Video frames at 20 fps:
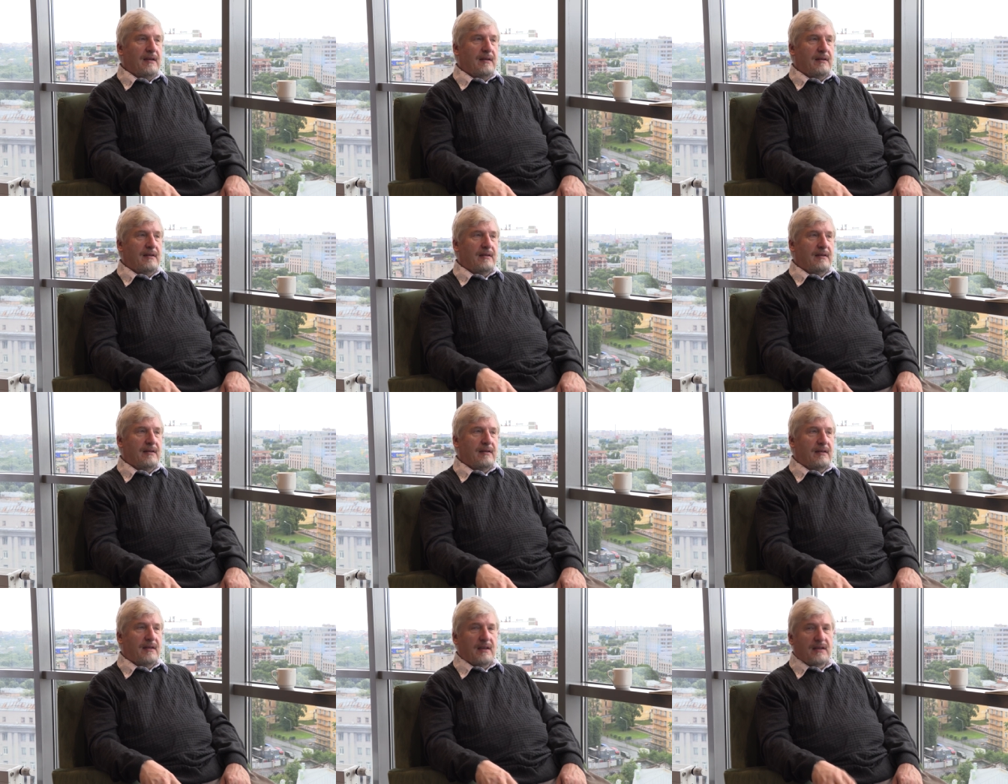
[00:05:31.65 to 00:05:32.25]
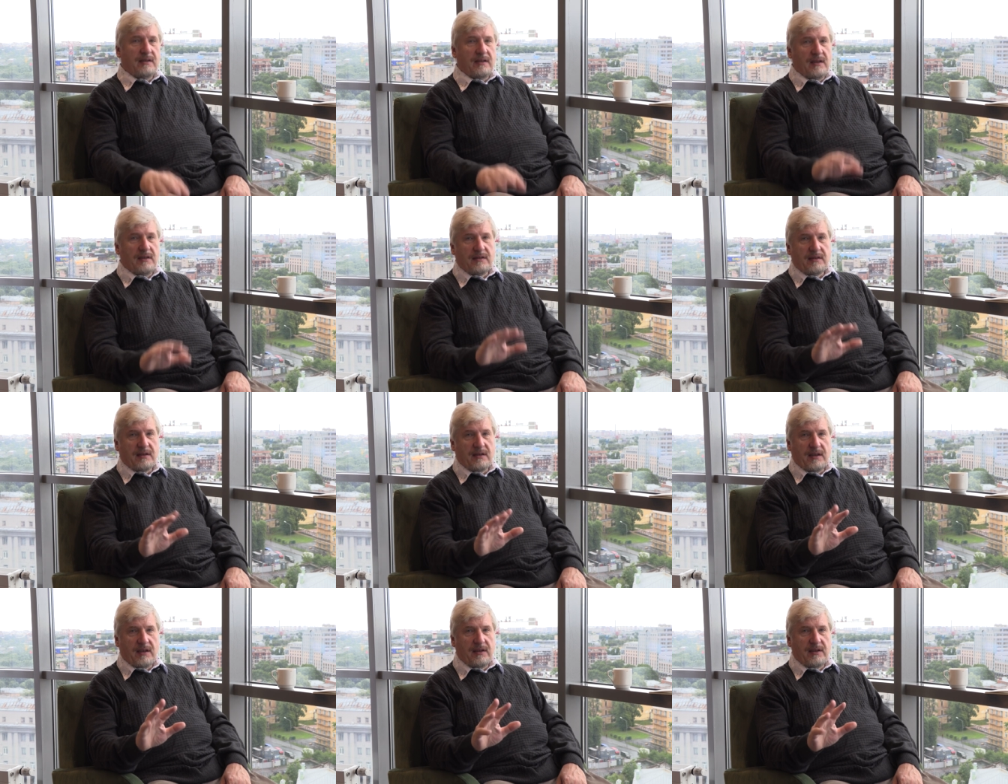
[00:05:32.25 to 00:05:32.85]
а, хотя и
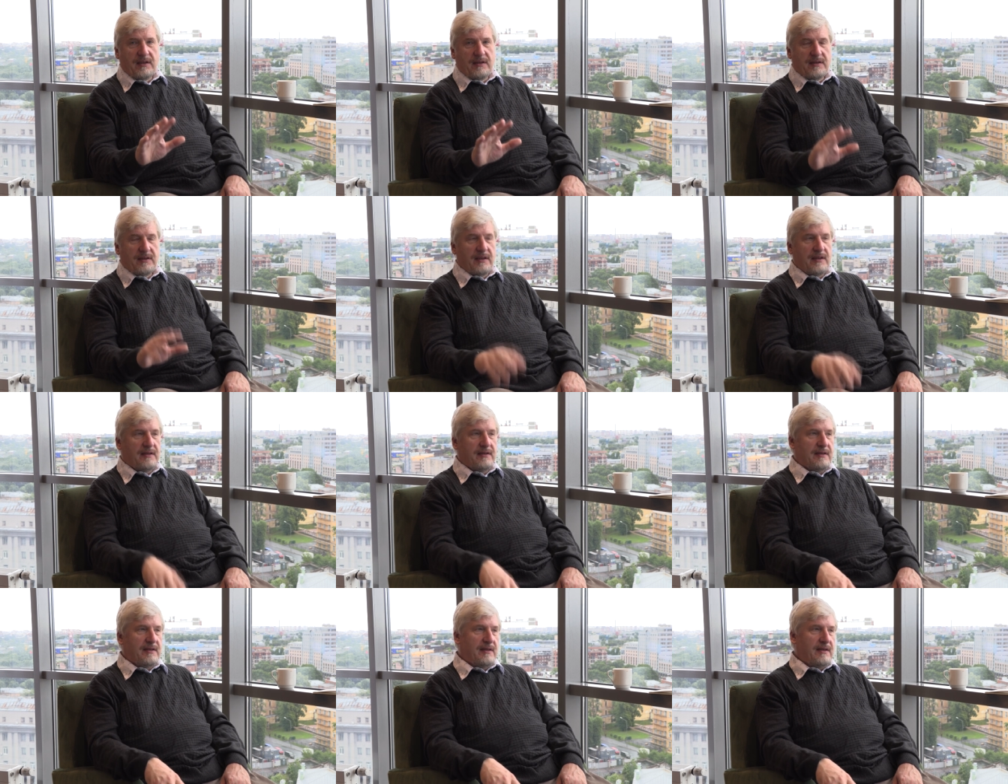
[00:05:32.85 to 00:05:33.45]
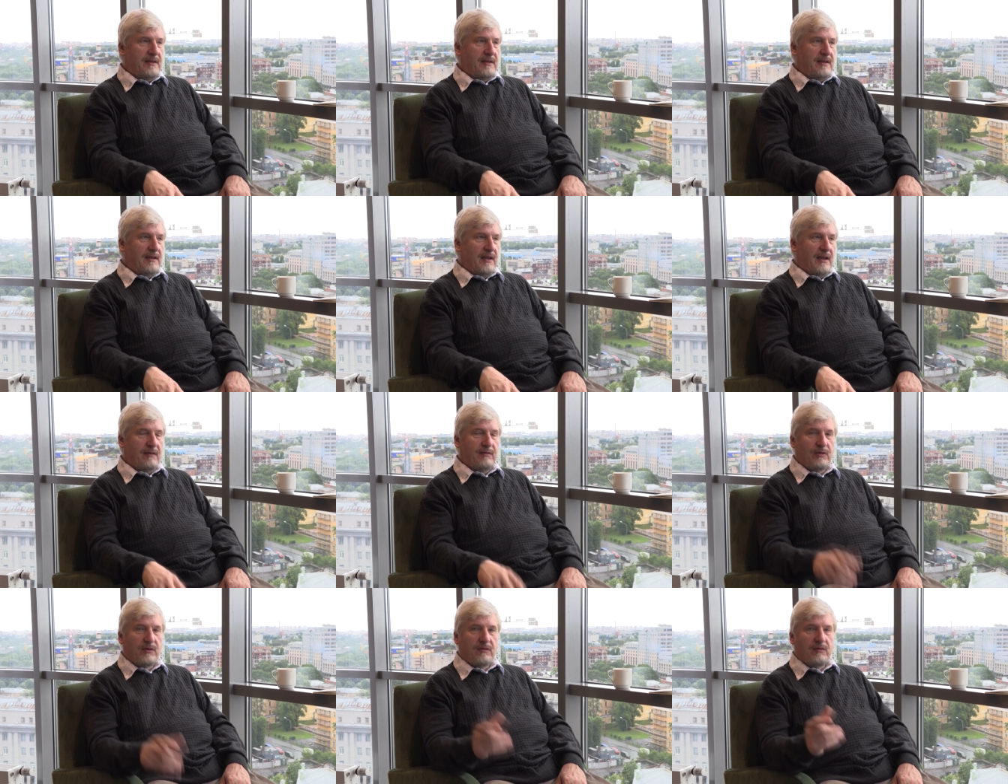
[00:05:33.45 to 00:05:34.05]
сохранились какие-то следы.
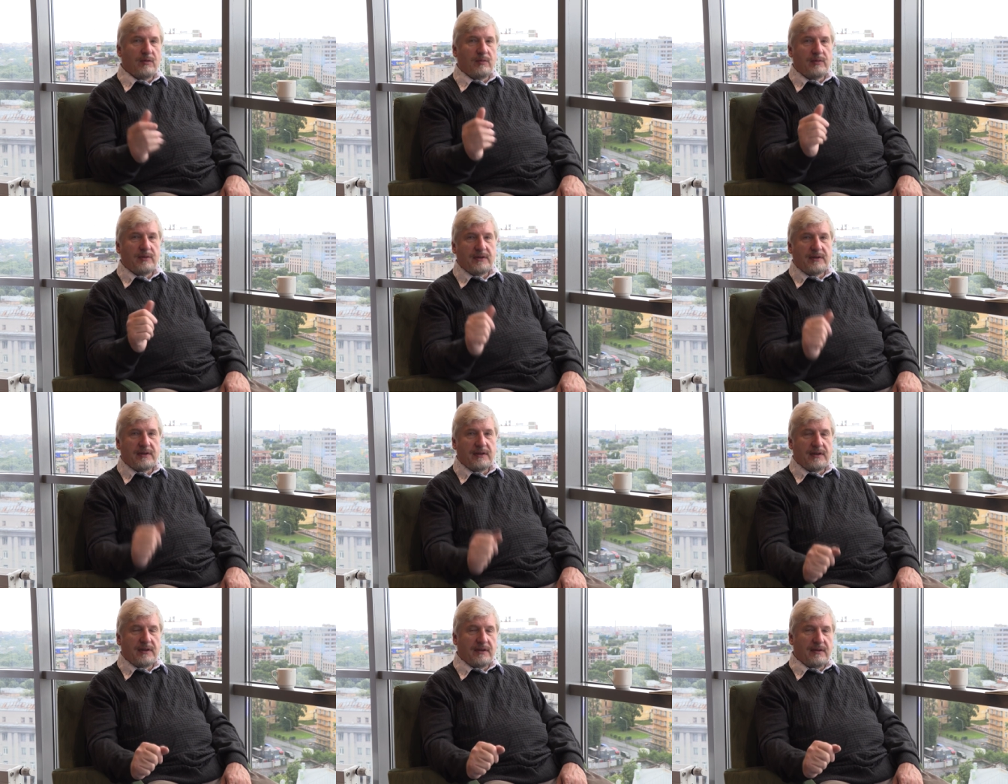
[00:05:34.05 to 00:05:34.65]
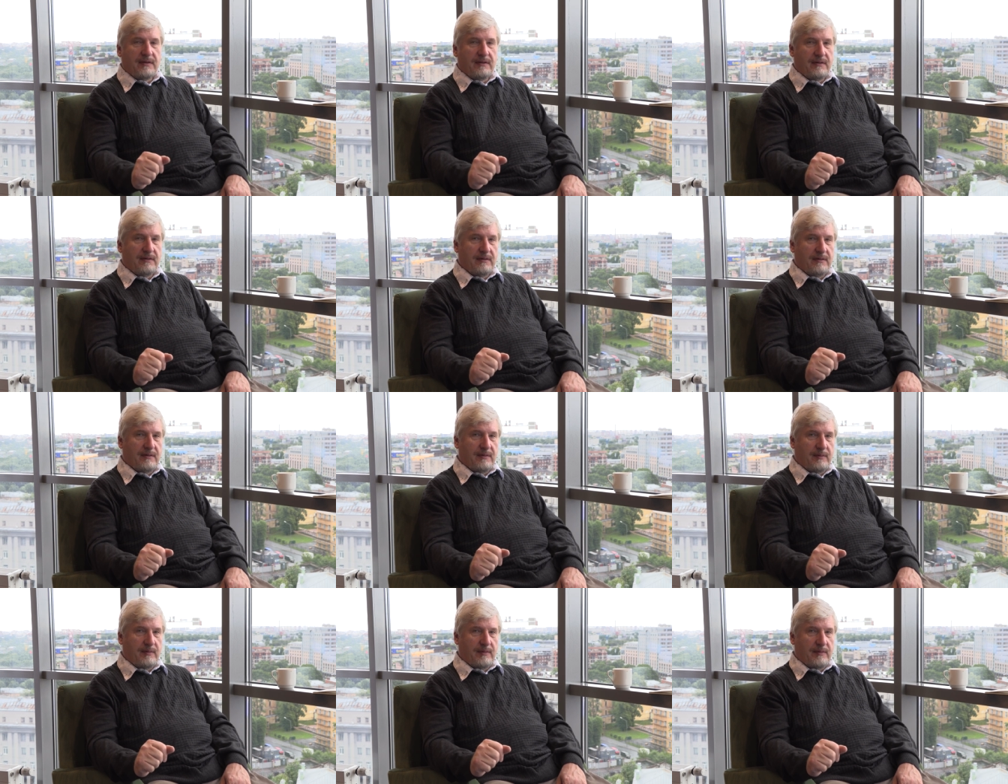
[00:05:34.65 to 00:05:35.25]
А вот в области
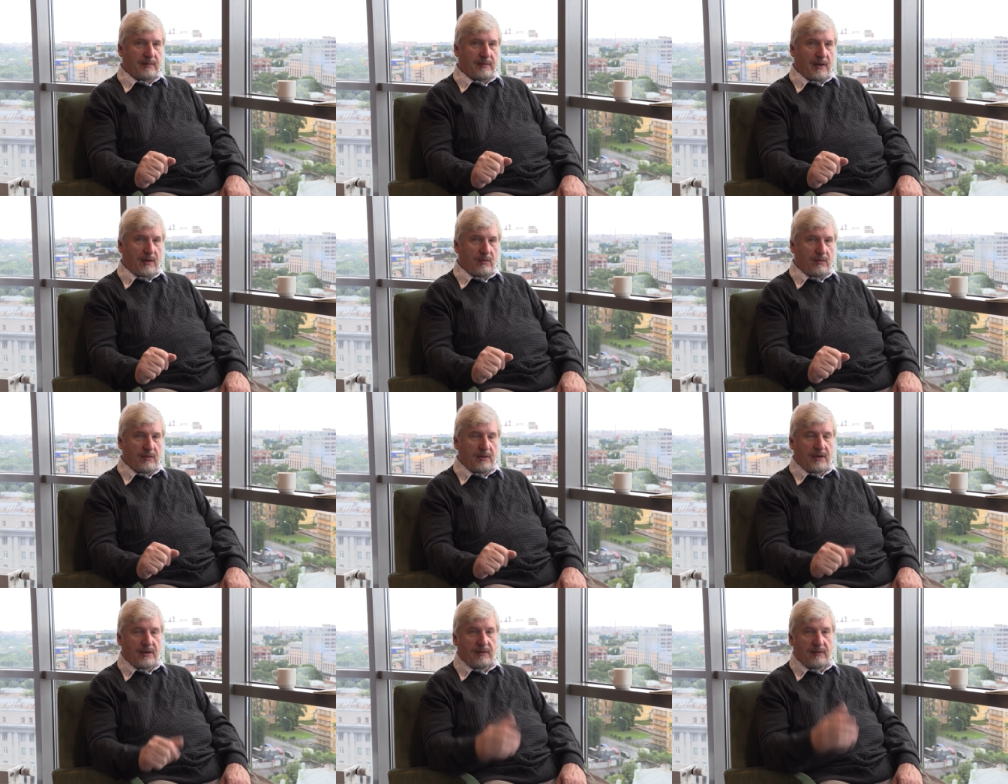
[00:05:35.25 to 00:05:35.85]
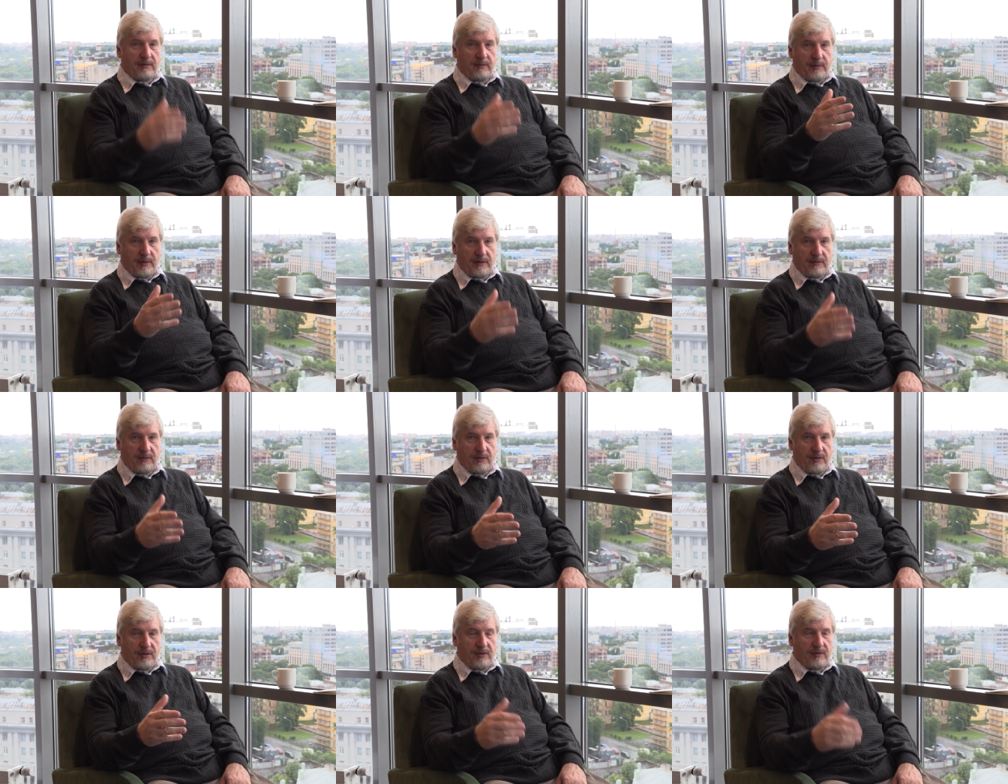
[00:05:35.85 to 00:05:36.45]
науки, в
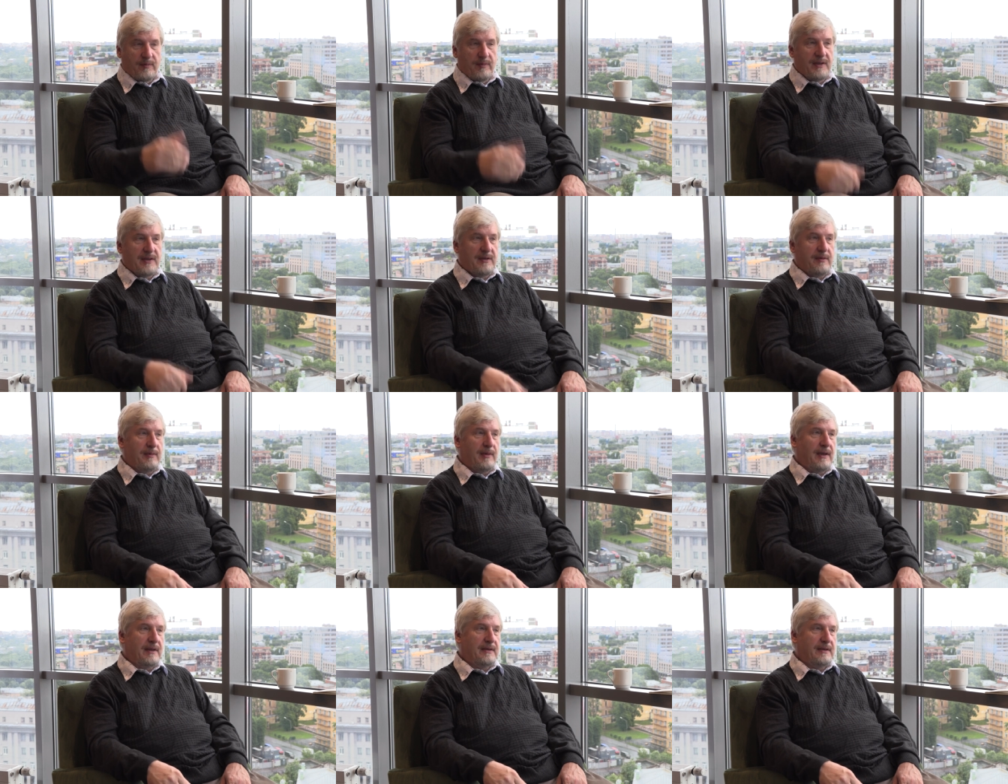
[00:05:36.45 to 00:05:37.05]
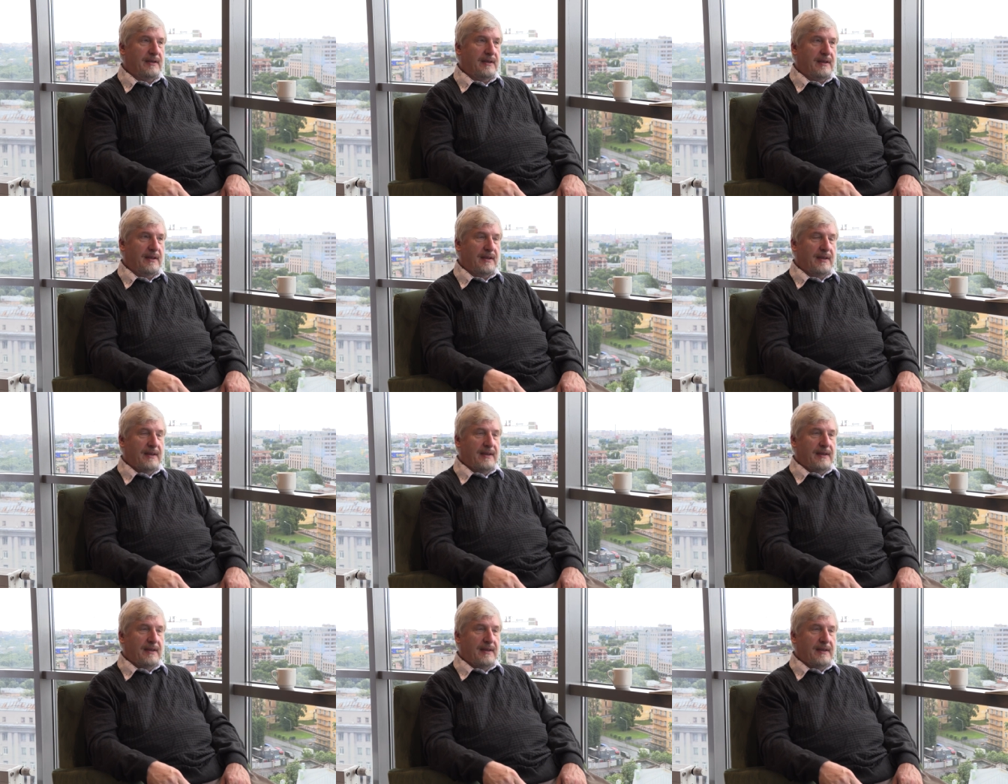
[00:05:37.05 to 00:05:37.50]
первую очередь математики,